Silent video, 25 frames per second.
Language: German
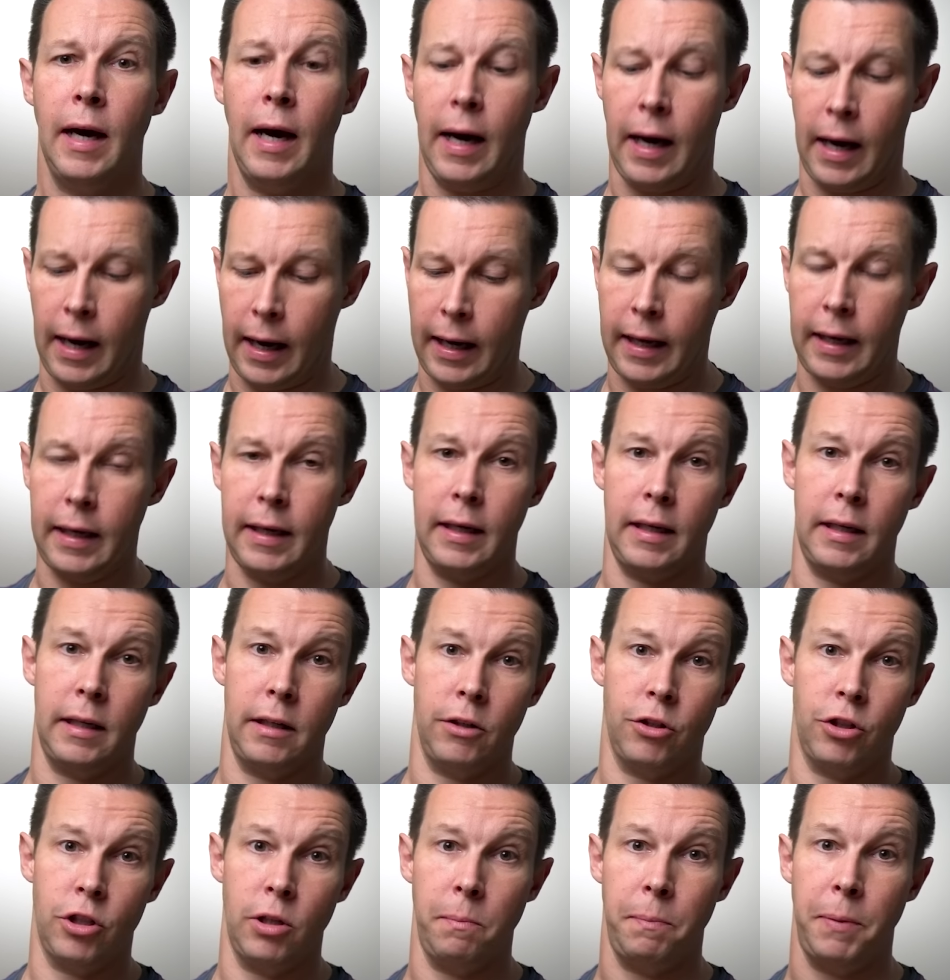
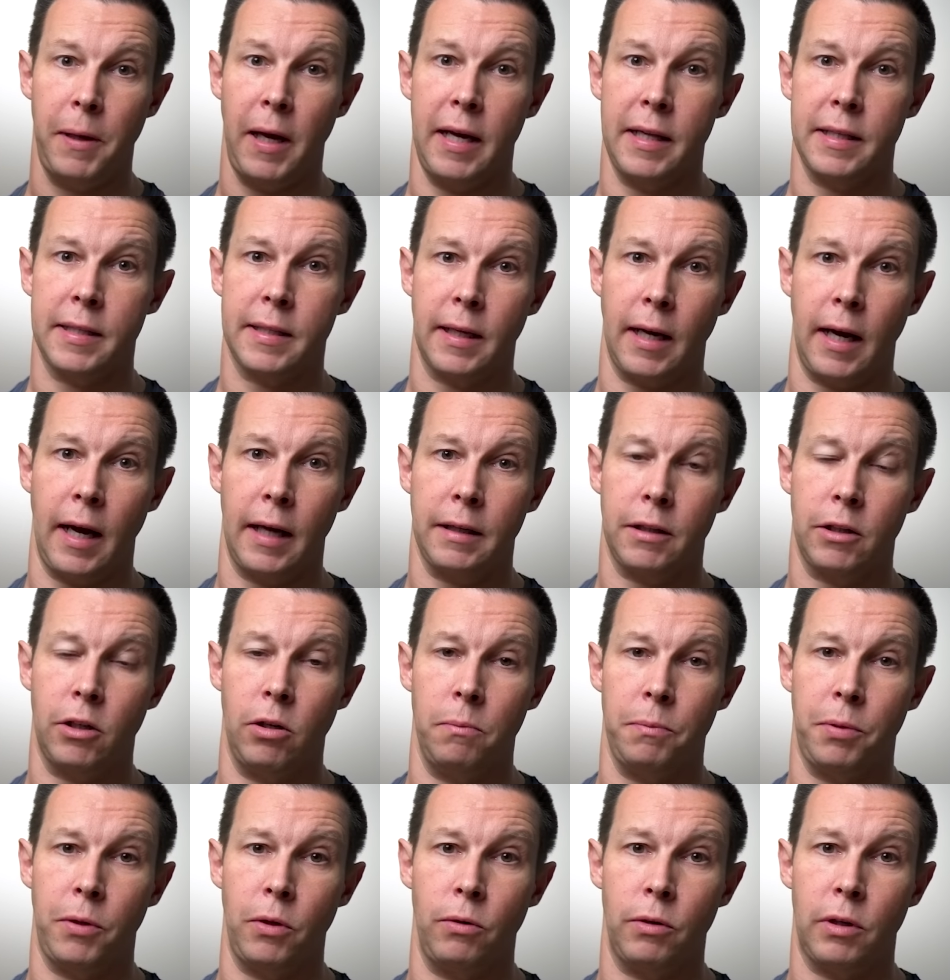einen
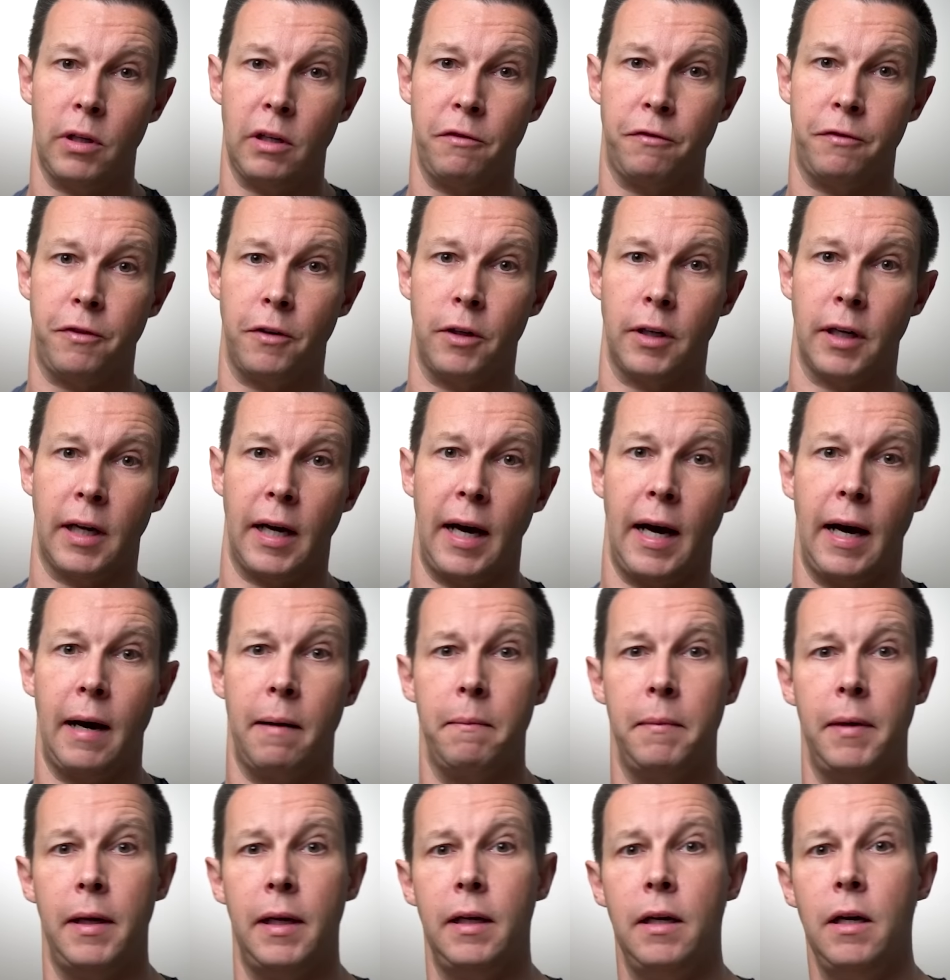GPS-Radcomputer von
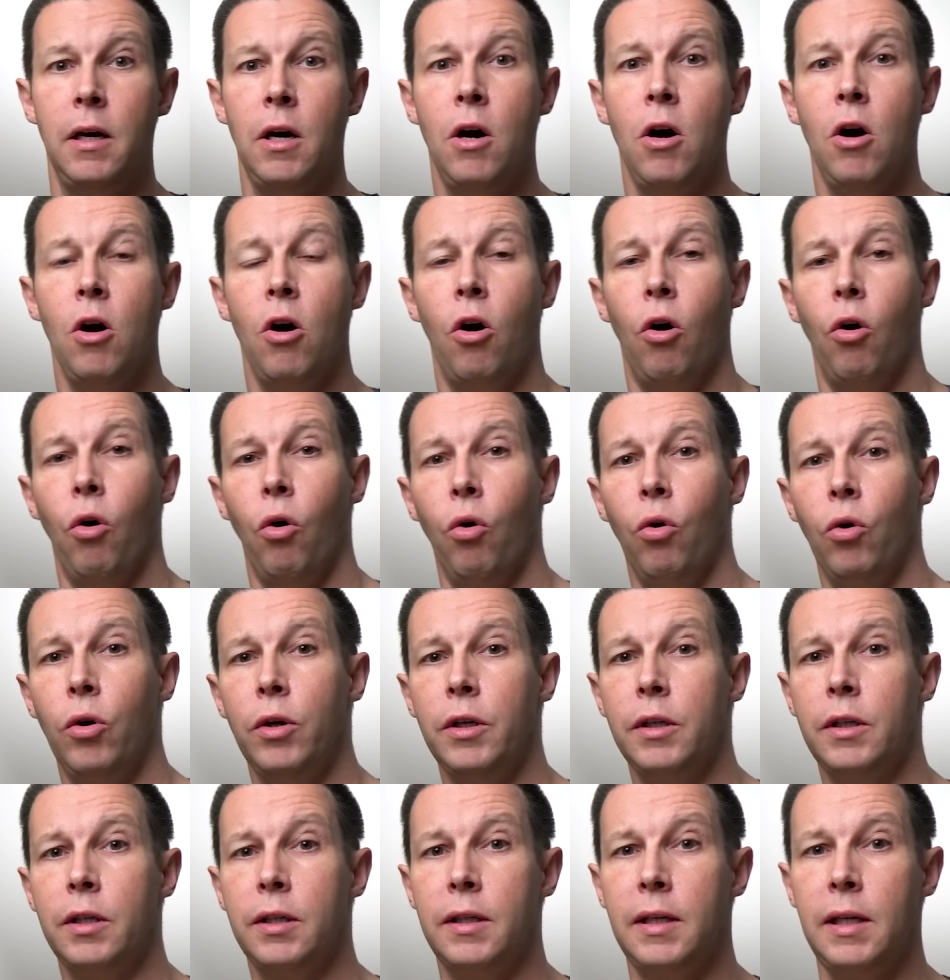Garmin
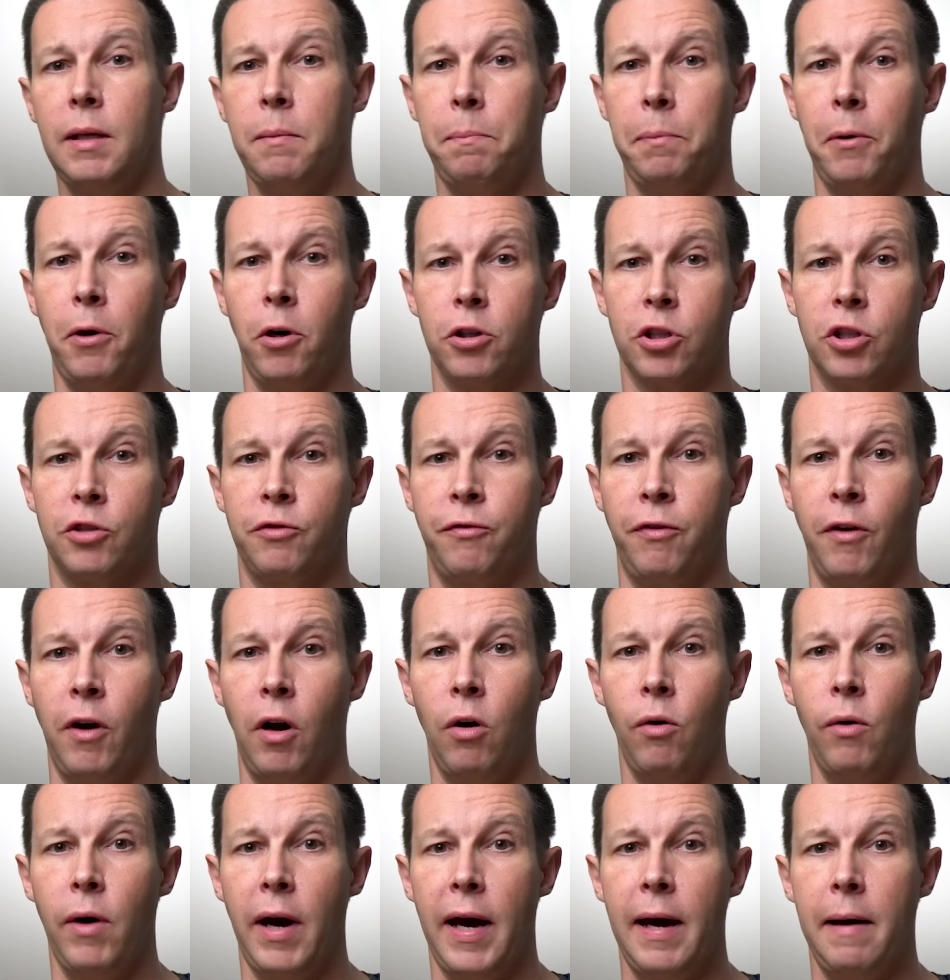und die Bosch
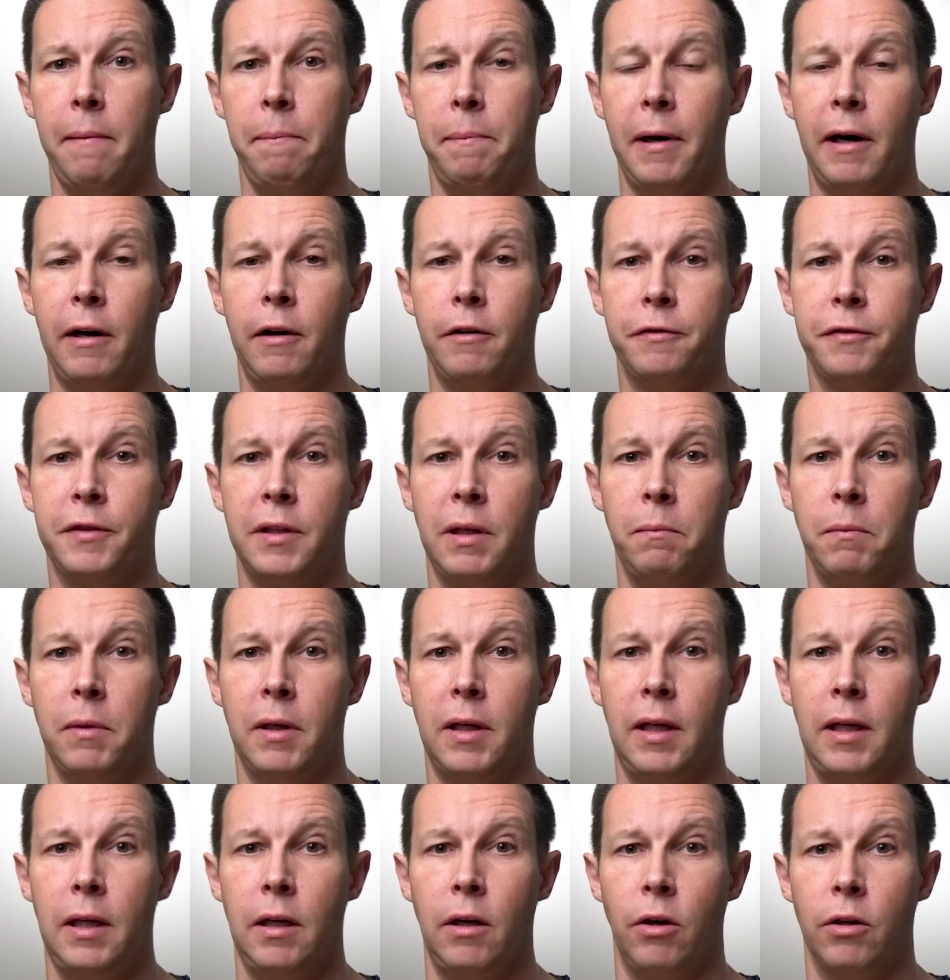Flow App auf dem
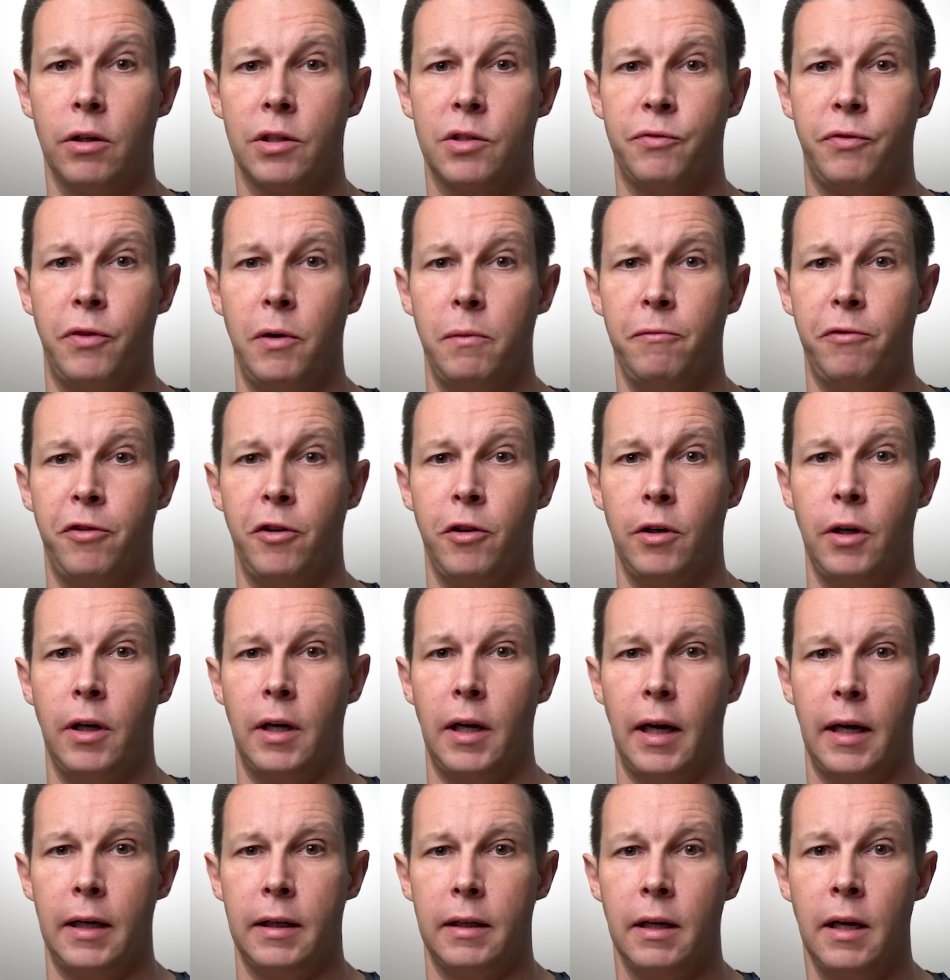Kiox
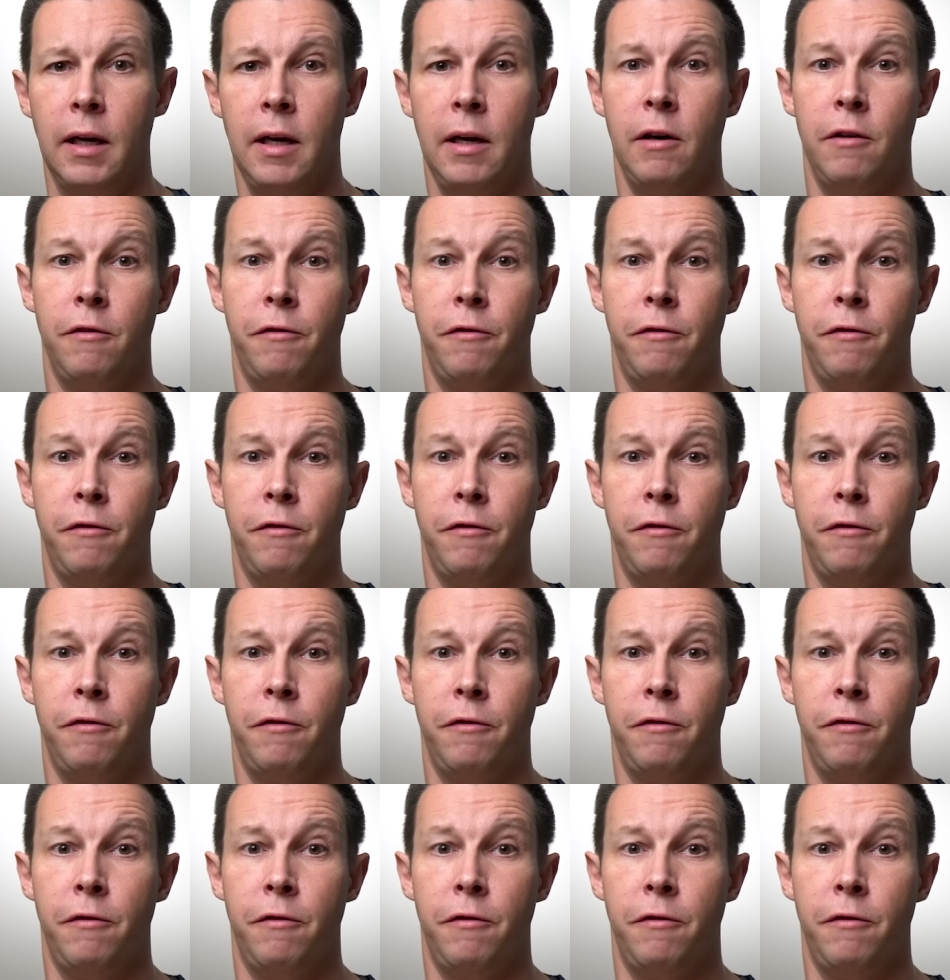500.